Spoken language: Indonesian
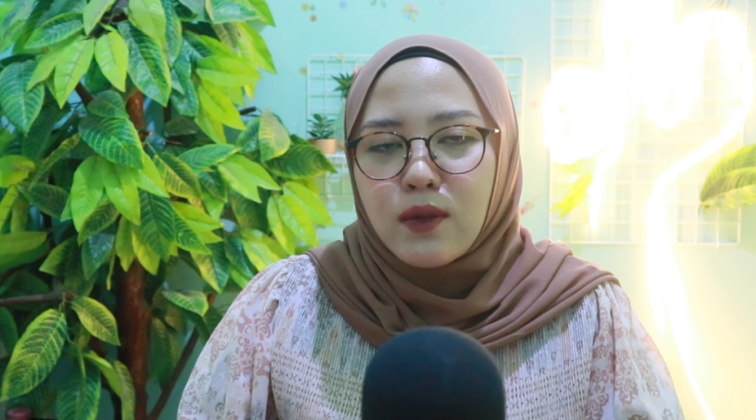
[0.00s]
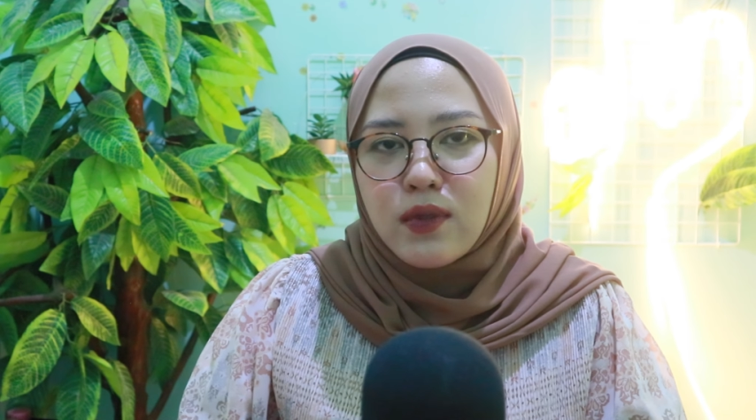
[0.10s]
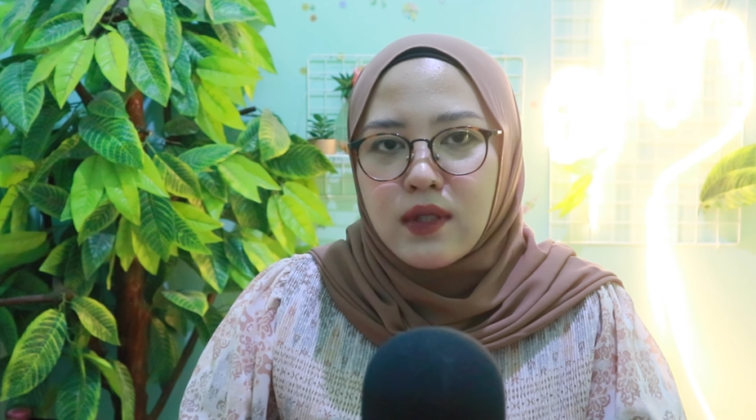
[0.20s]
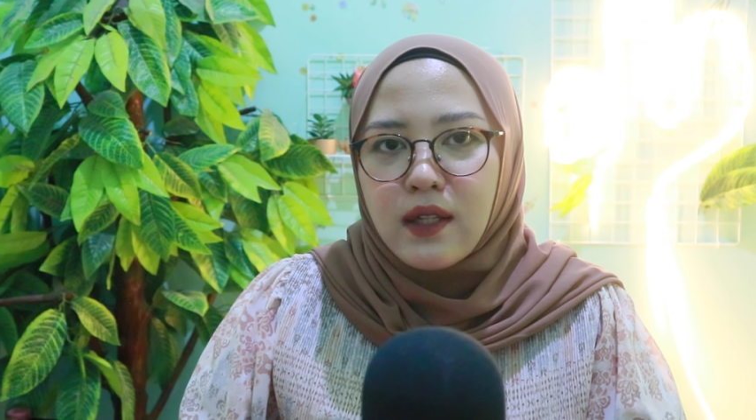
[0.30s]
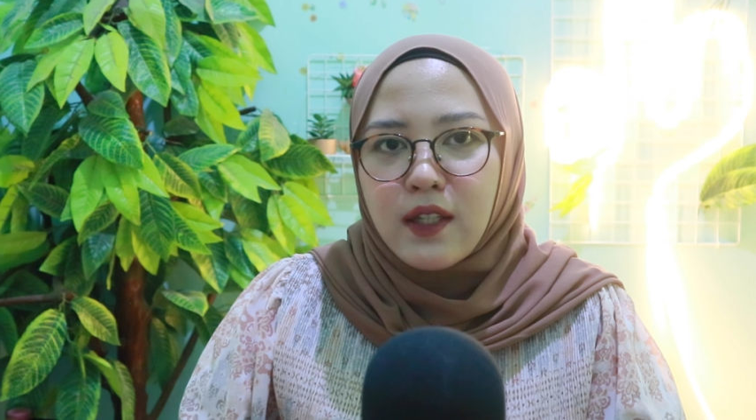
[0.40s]
terus
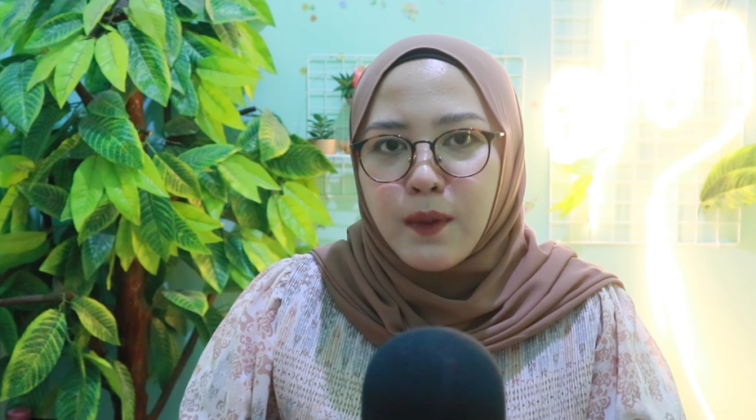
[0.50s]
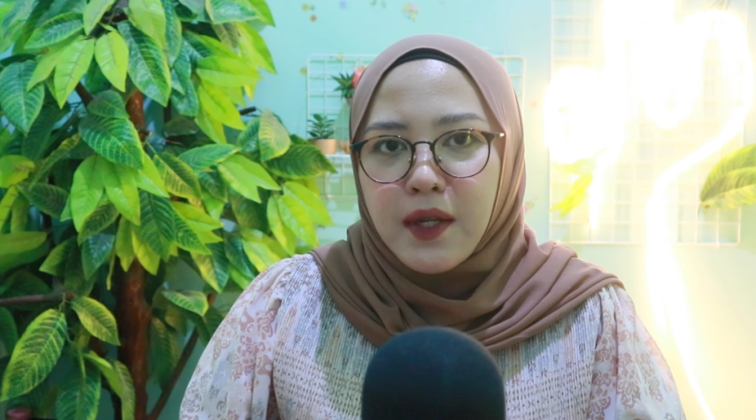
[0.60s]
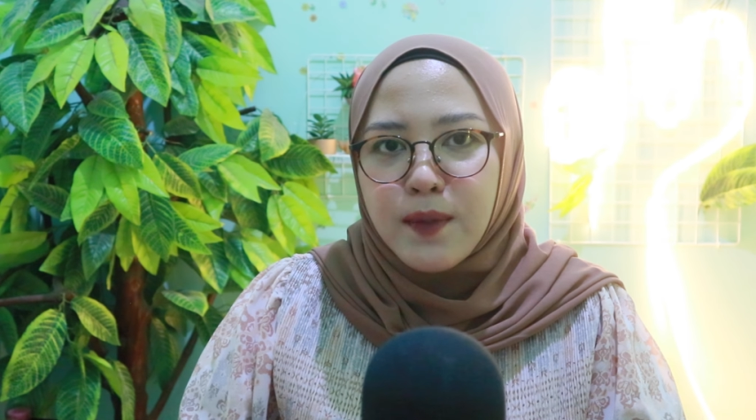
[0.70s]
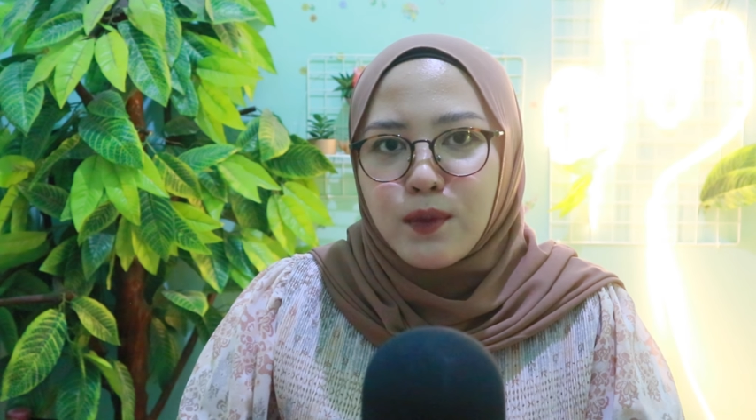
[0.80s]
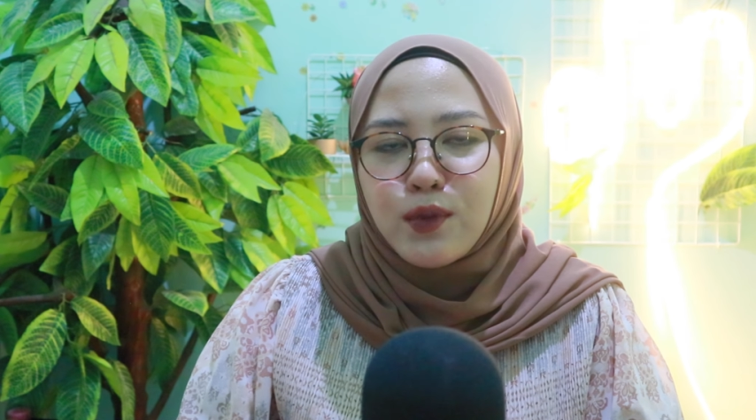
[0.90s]
setelahnya
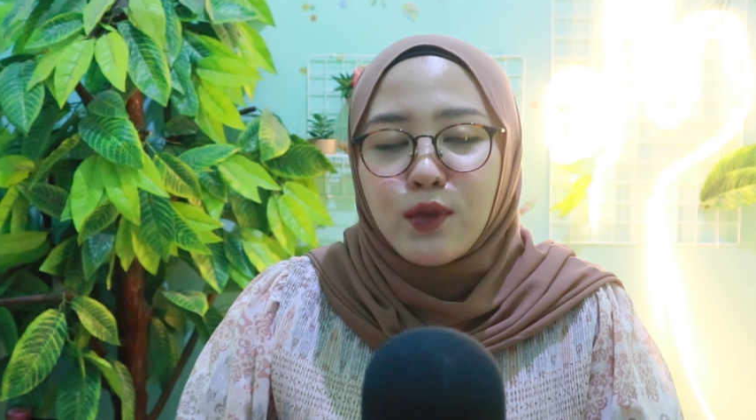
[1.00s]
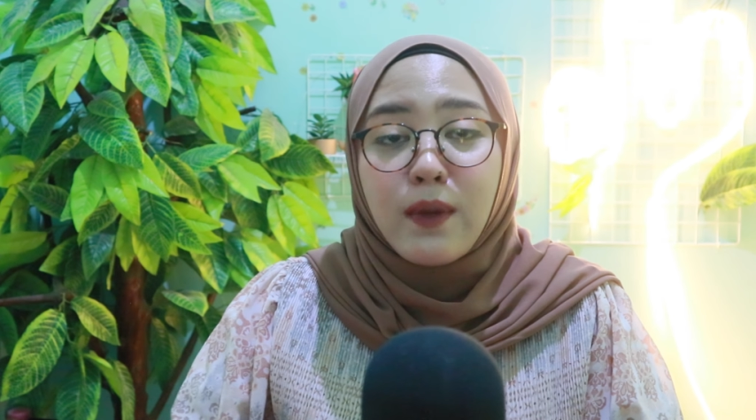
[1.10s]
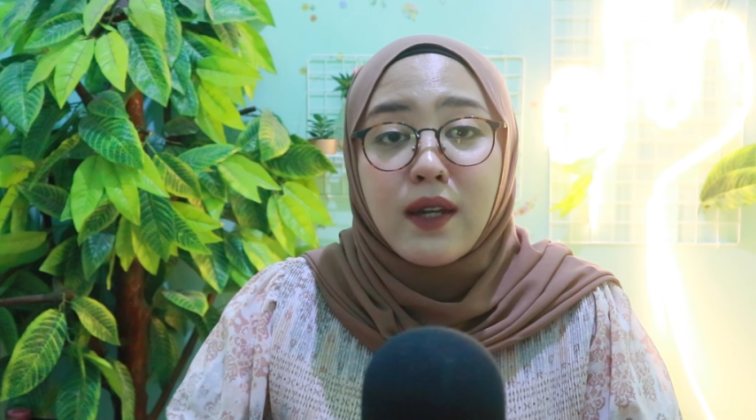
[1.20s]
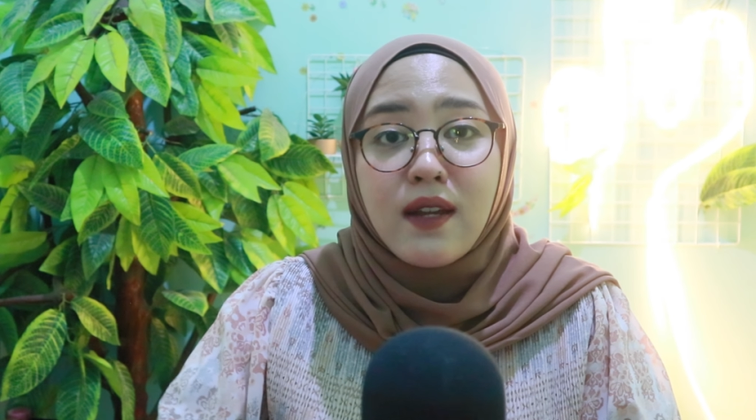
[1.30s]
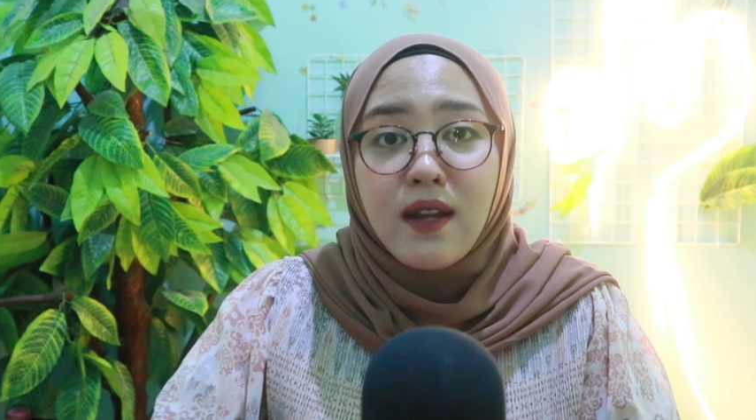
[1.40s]
mereka menuju
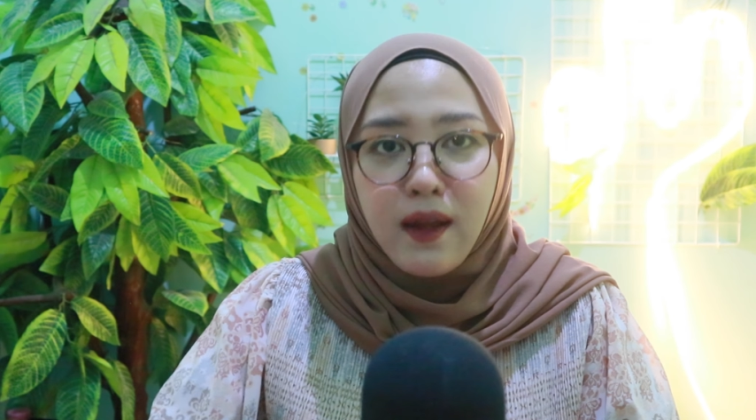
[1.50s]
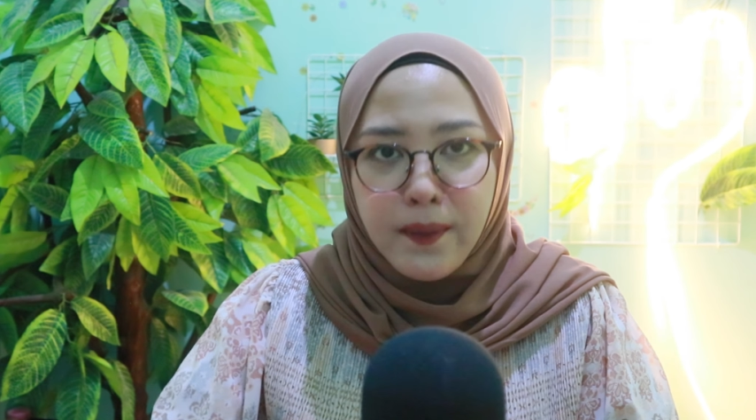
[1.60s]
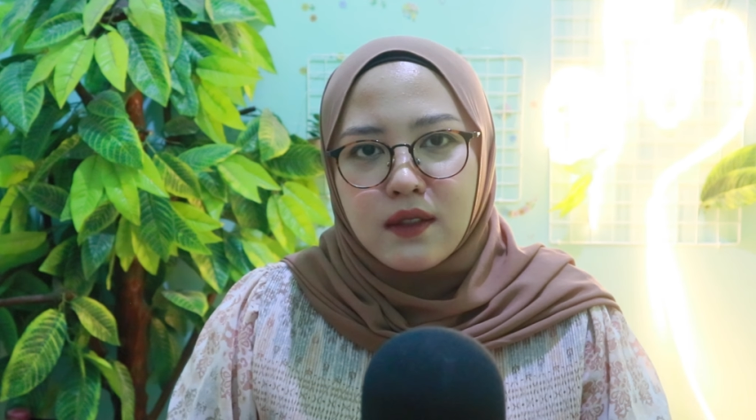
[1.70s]
bandara.